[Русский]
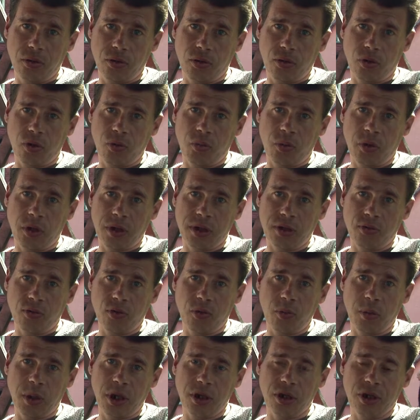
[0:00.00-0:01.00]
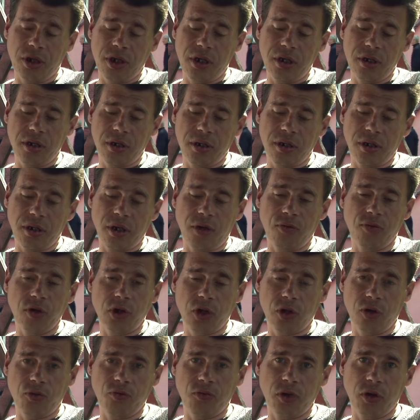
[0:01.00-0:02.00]
то по освобождении я
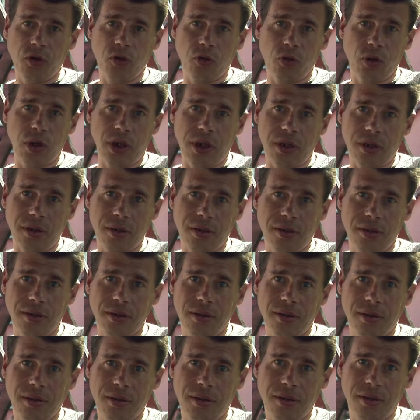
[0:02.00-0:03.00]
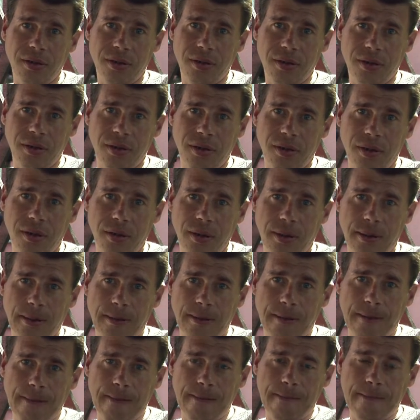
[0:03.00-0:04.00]
вышел в никуда.
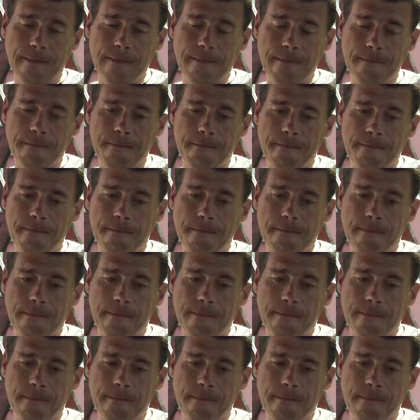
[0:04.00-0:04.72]
Я возил